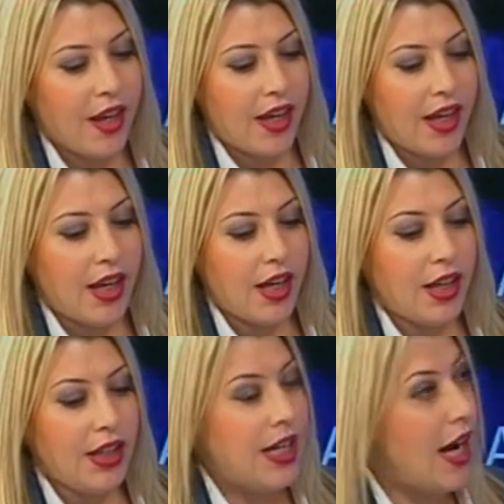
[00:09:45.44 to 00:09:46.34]

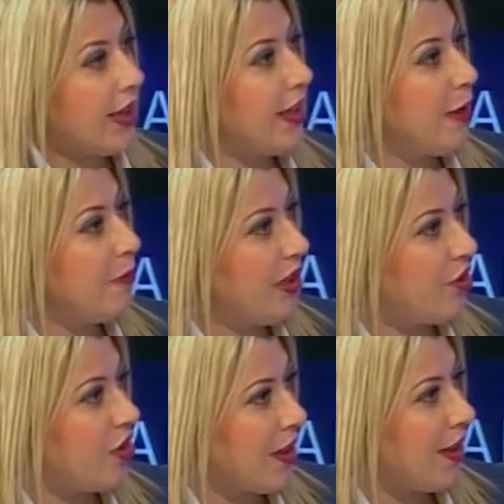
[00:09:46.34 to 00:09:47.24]
e, ileride
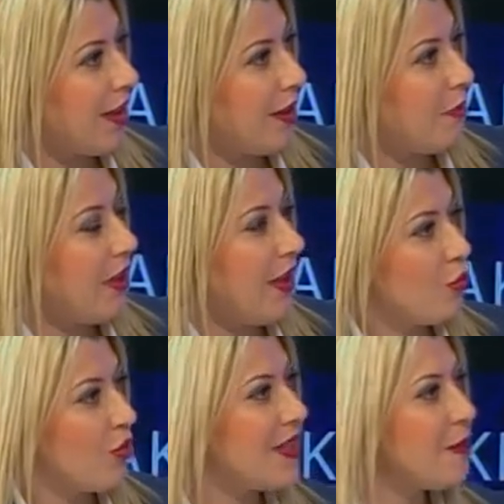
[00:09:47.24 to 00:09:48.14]
demirci bir
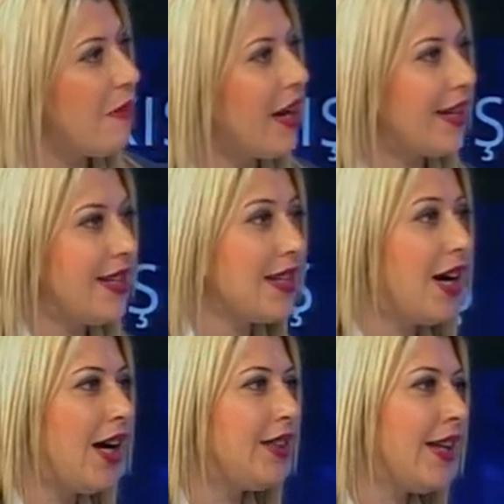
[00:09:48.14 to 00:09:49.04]
turizm merkezi
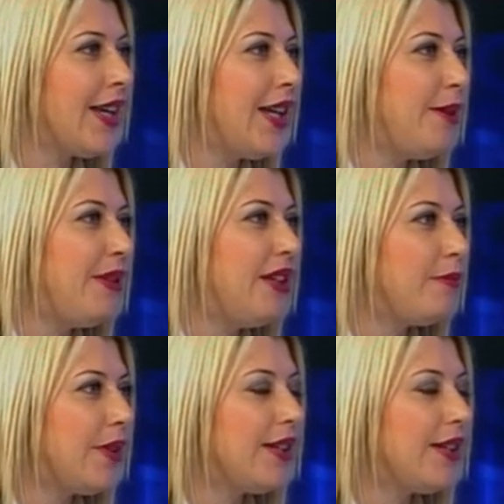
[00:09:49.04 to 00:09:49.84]
haline gelebilir mi?